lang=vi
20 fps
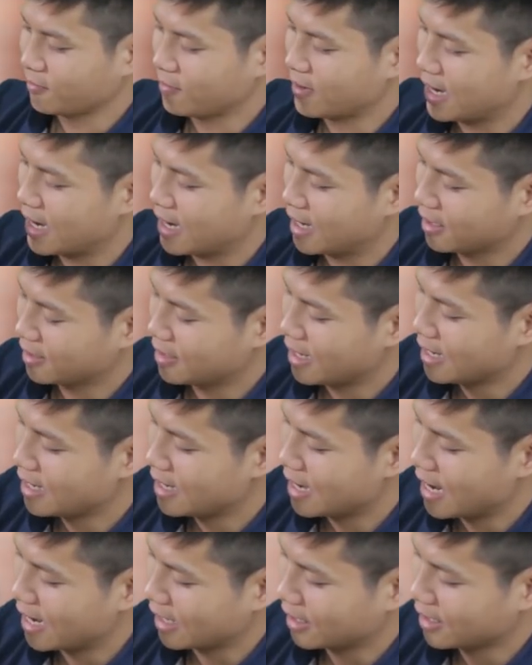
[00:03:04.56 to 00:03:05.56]
và đây
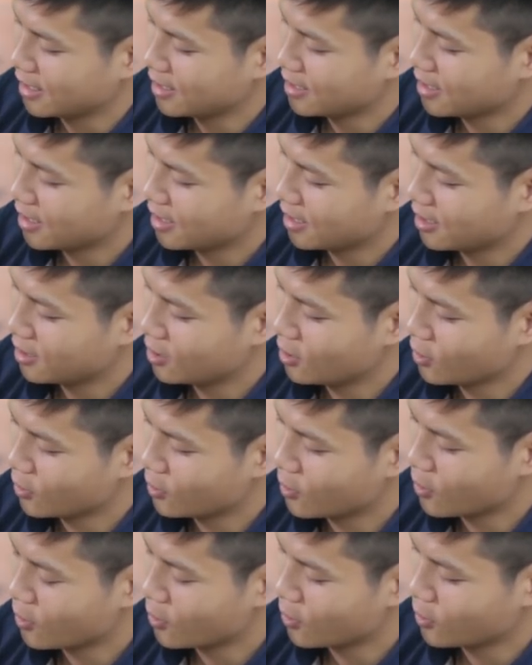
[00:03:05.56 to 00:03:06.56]
là cái ờ,
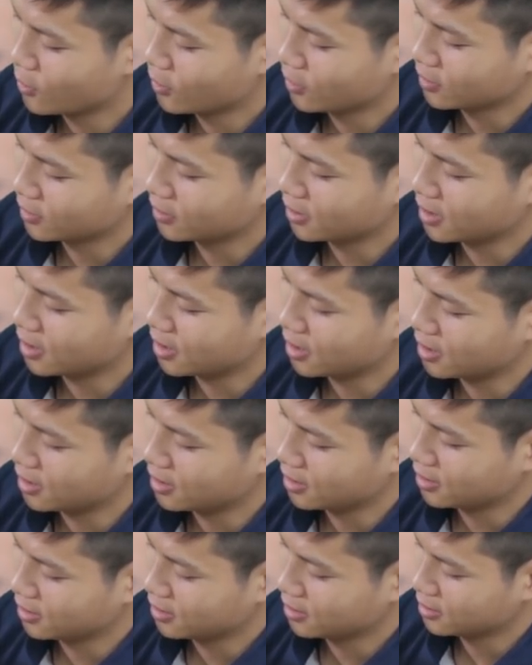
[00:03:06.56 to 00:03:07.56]
logo uh,
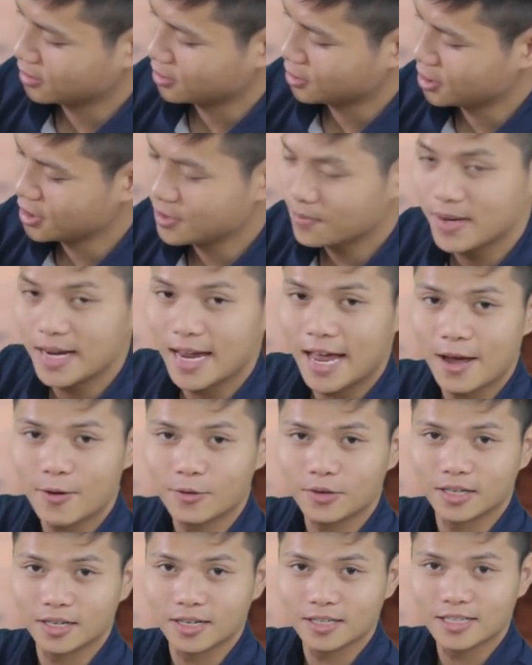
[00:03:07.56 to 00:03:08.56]
ờ,
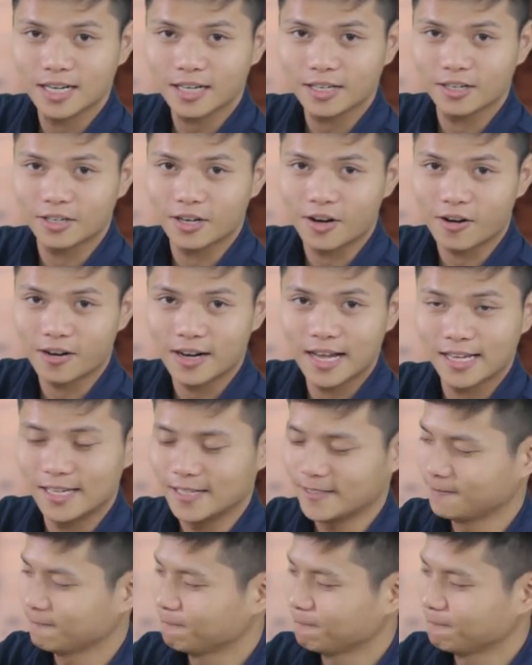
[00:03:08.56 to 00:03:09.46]
GBL được in rất là rõ đây